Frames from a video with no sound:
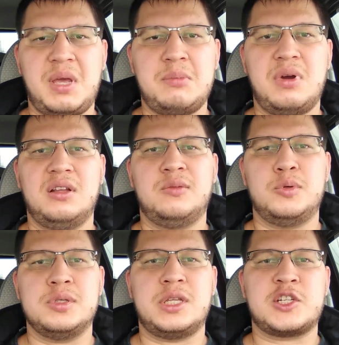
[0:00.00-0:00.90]
5
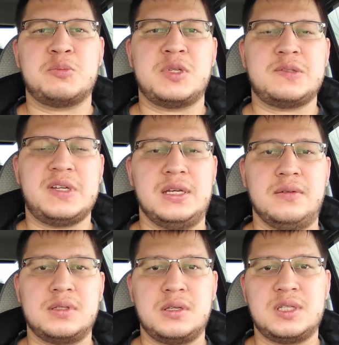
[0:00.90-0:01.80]
баллов будет также
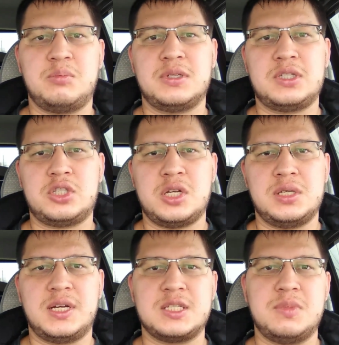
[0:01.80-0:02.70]
присваиваться за
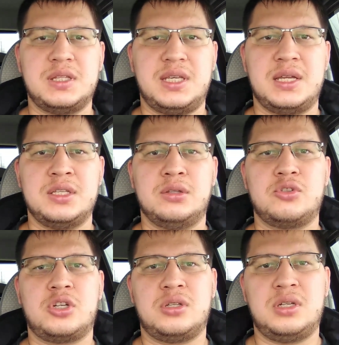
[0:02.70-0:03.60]
пересечение разметки
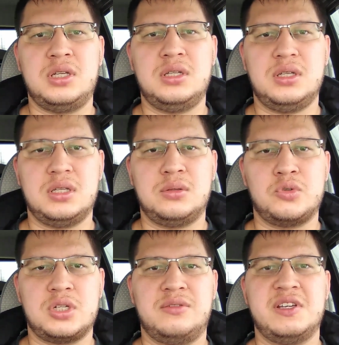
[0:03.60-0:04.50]
1.3,
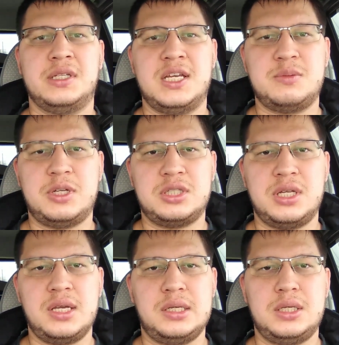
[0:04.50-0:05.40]
это уже двойная
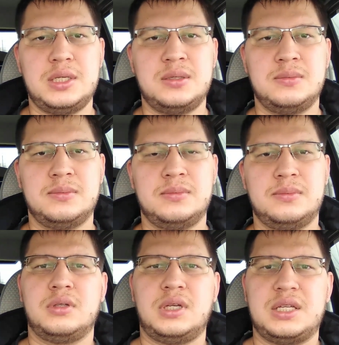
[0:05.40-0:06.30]
сплошная линия,
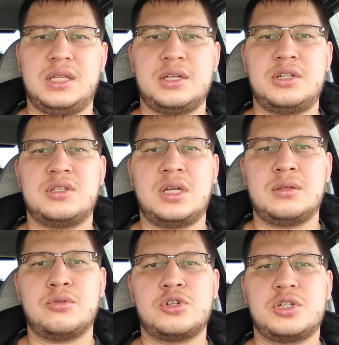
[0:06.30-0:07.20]
а также
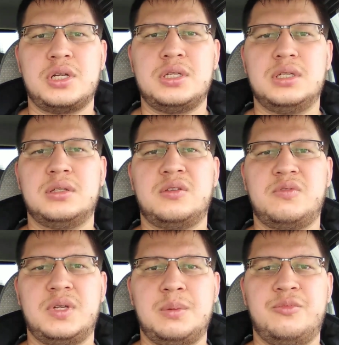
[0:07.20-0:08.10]
за нарушение
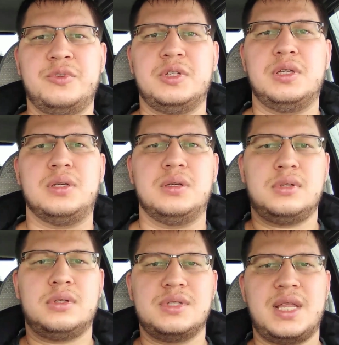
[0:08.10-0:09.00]
требований
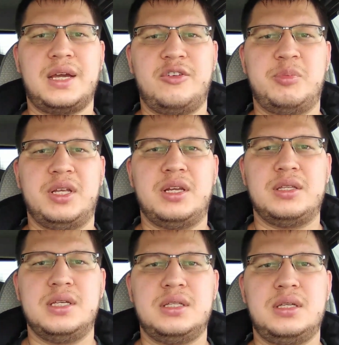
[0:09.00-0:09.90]
знаков
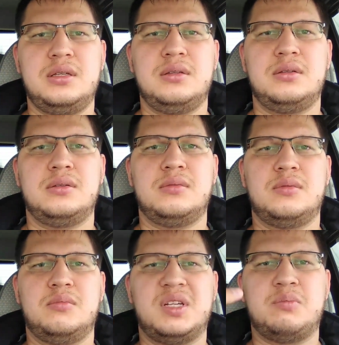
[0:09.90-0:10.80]
приоритета,
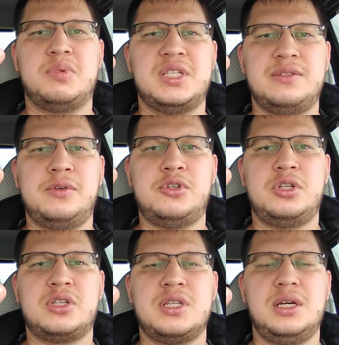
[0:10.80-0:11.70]

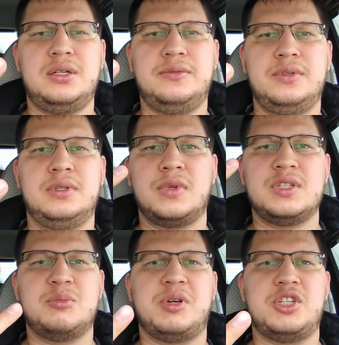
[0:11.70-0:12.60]
предписывающих знаков,
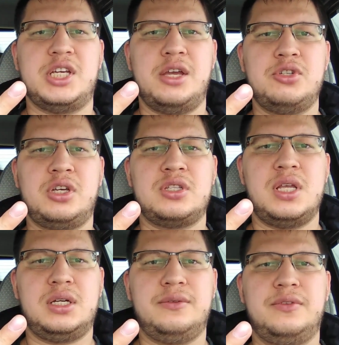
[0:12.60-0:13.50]
запрещающих
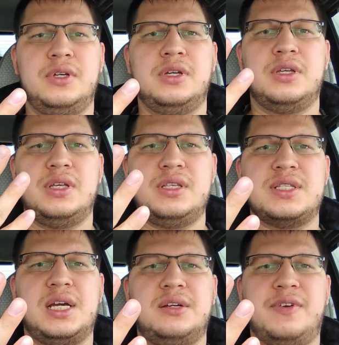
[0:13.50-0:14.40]
знаков и
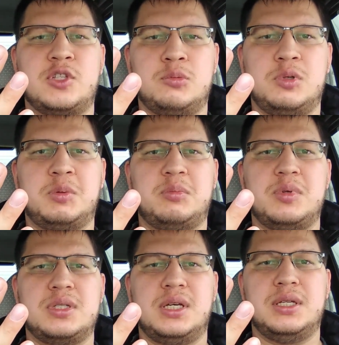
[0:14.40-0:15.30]
знаков особых
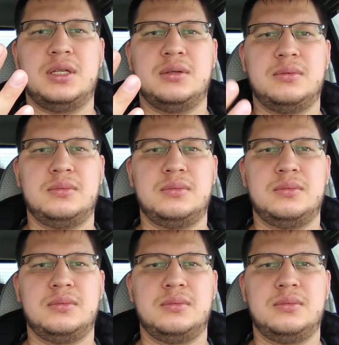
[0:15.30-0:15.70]
предписаний.